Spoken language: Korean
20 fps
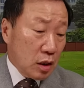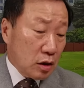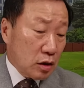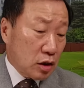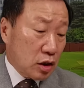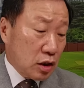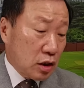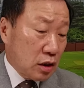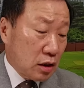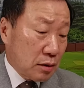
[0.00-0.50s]

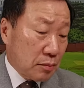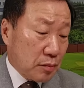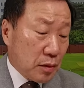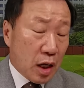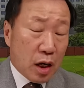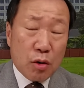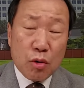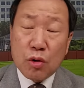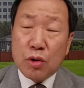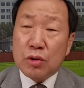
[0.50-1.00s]
지금
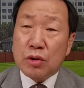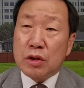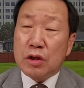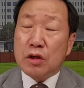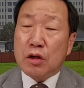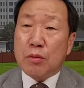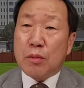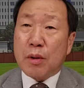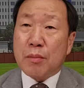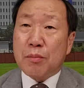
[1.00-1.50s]
나온
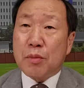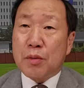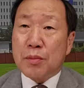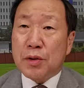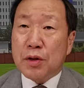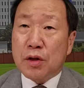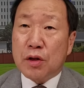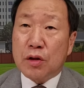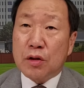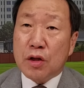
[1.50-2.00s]
이것만
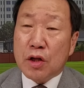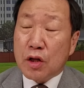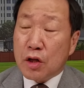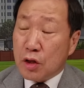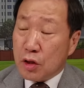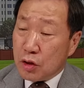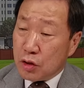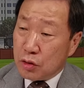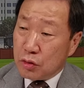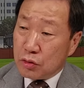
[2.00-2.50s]
보면
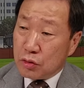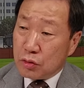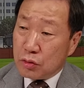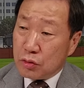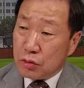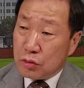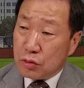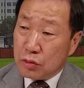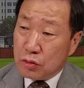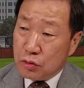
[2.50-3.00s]

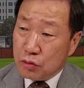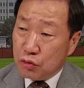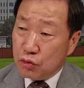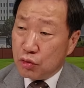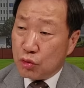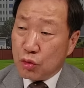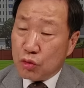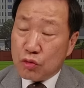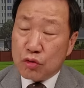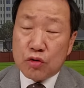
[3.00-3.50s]

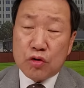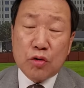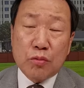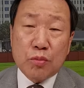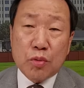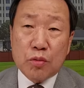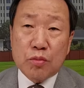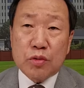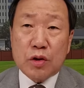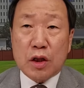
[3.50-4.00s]
유동규
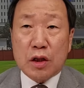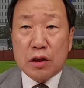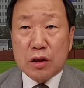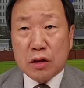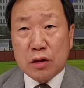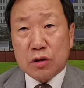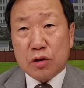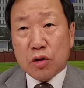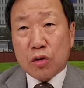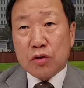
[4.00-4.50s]
전
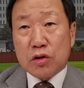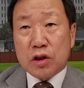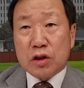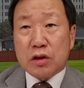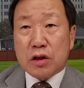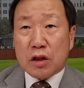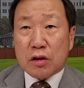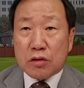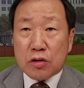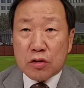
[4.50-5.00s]
본부장은
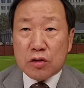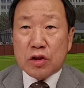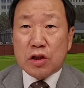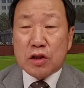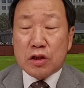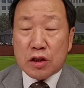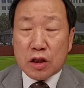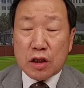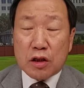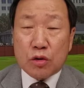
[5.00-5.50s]
정진상 전
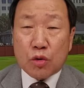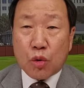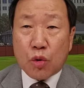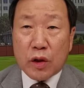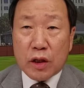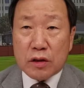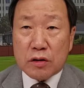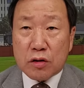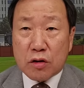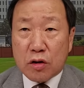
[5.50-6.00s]
실장을
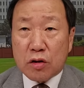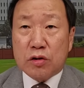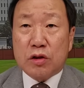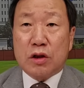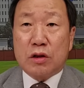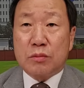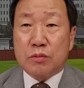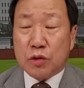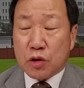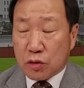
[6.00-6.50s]
통해서
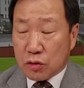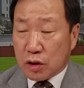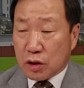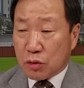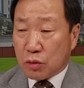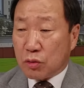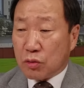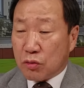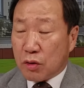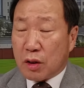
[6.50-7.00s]
지금
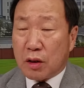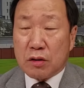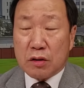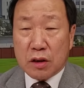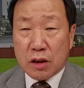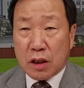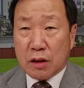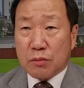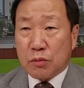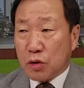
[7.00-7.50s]
정대동과
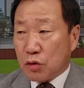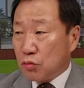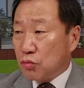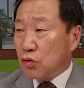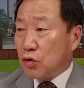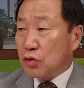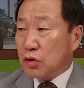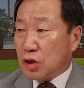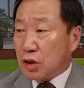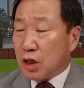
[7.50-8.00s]
관련한 뭐
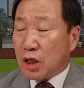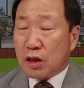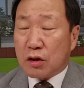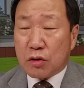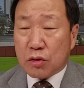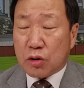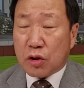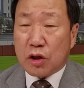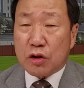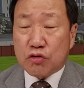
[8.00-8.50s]
뭘 특혜를
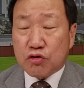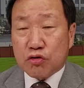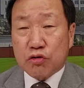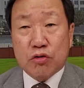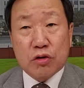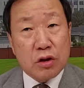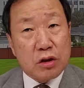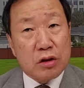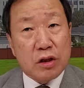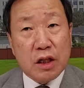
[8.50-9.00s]
어떻게
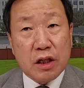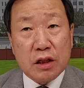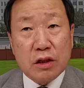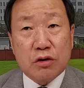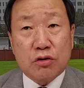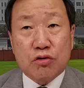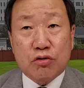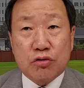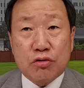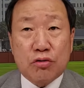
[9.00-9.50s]
주고 이런
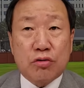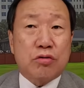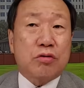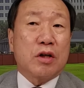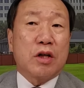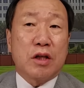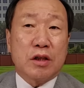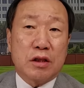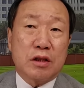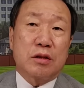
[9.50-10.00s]
얘기를 쭉
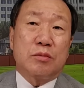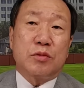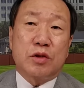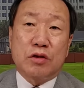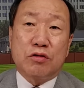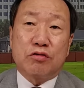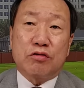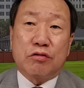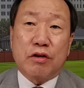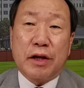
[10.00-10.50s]
지금
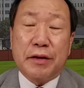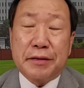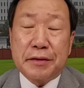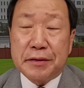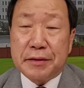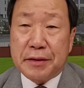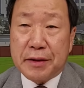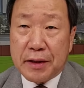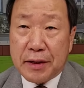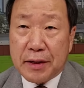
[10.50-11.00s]
진술을
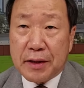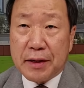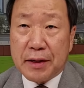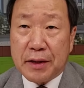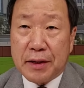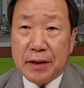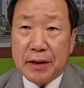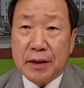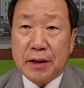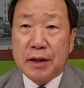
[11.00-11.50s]

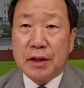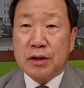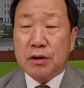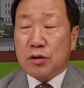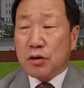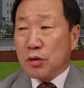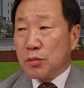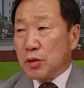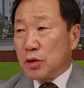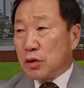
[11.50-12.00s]
했는데
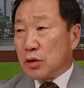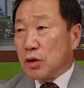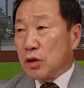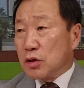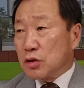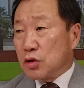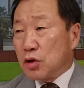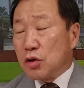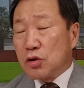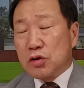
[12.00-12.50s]
그러면
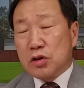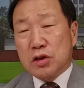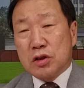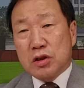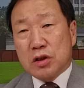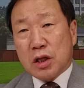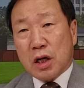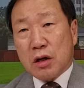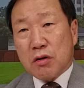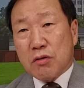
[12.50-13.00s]

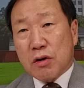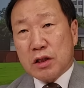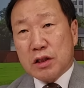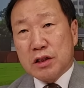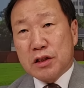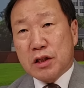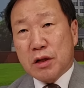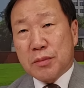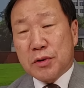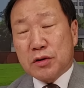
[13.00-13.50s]
정진상과
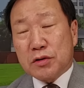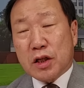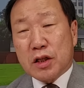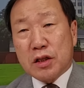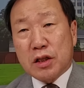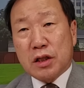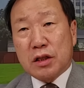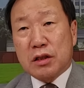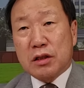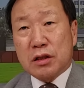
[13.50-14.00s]
이재명
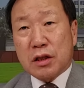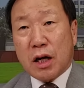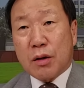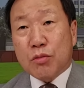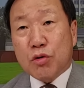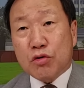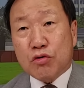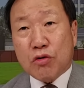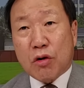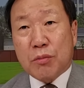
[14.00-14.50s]
사이에는
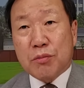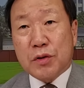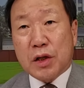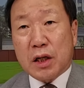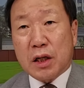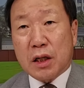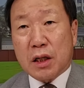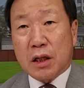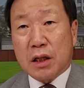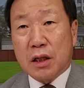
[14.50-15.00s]
아무것도
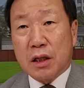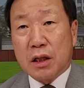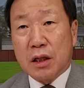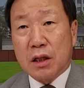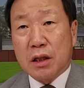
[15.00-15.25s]
없냐?